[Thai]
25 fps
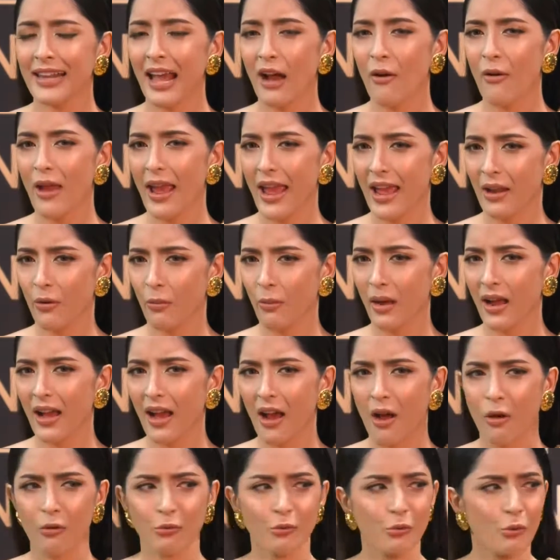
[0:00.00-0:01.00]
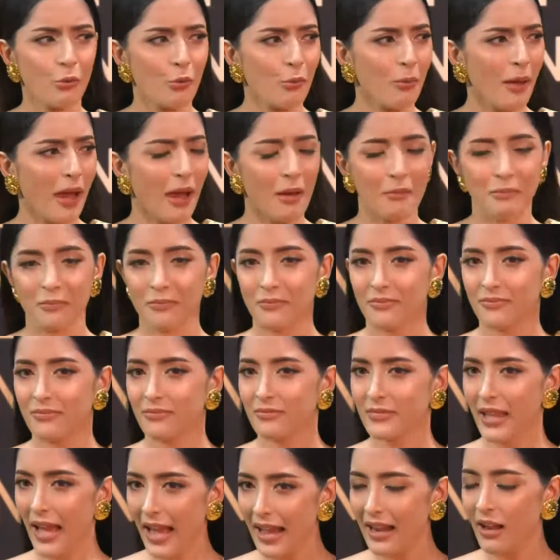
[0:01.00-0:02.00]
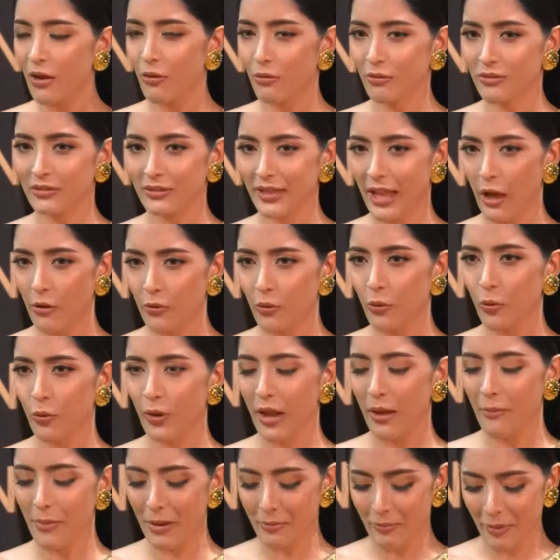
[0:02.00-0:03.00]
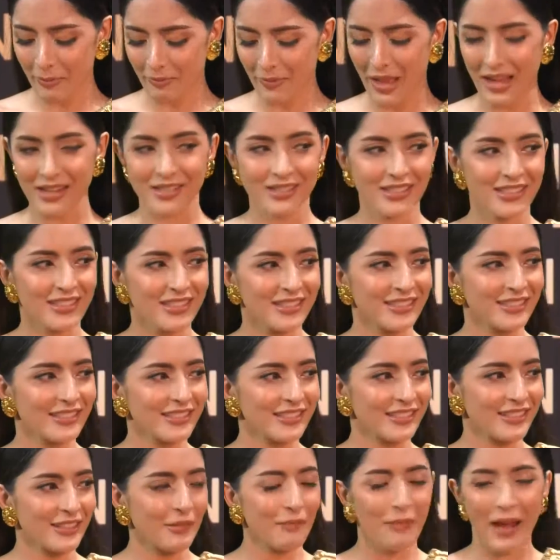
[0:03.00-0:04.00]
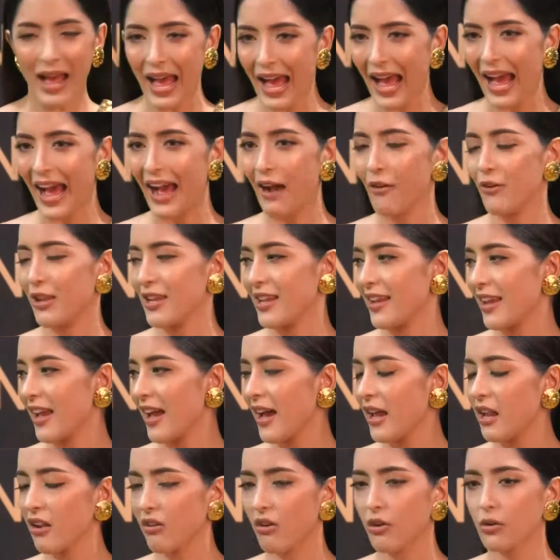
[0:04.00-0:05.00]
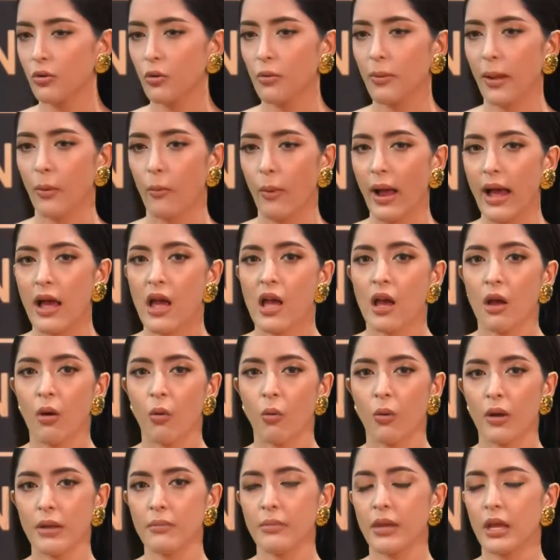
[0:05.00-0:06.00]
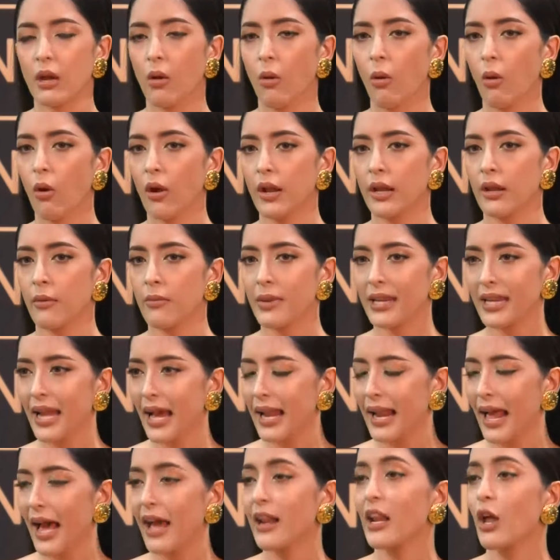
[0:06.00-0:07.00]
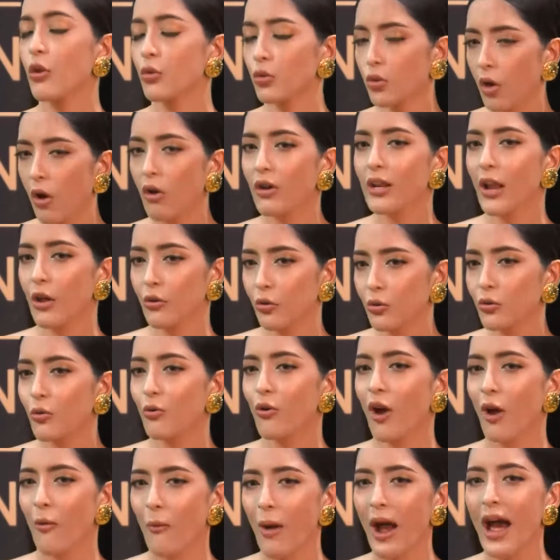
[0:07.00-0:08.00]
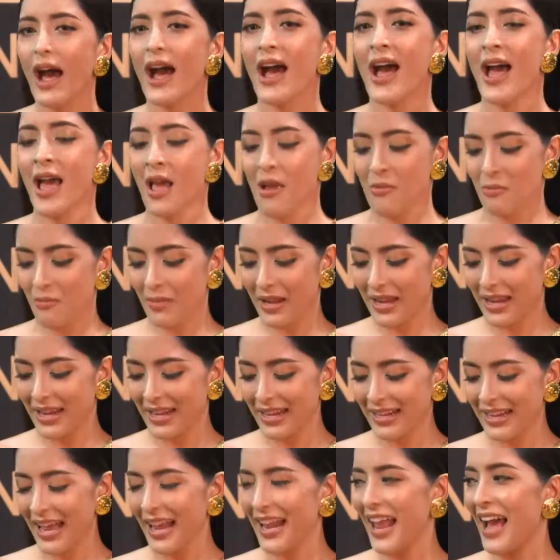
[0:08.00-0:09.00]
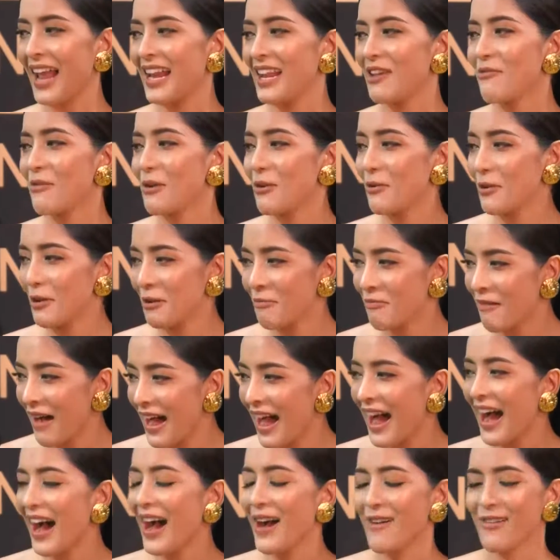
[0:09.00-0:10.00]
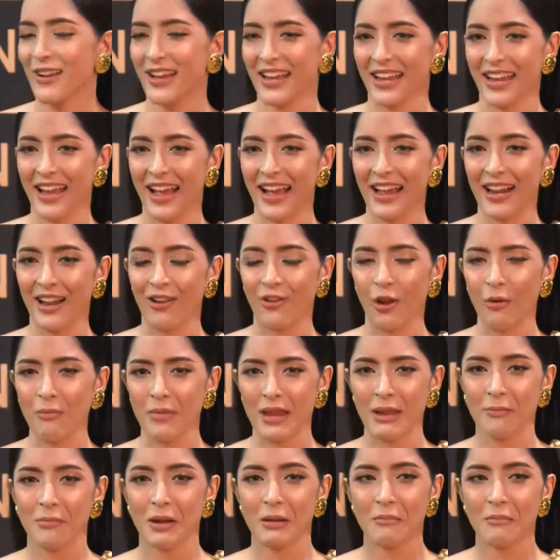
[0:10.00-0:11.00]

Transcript: เราเห็นว่าเขาดูแบบถ้าเราเราดูแล้วมันแบบน่าเชื่อถือหรือเปล่าอะไรอย่างเงี้ยค่ะเราก็ดูแบบว่าอุ้ยมีคนแล้วมีดาราเราต้องเราต้องดูก่อนว่า มีดารารีวิวหรือเปล่าอะไรอย่างเงี้ยค่ะแล้วก็มี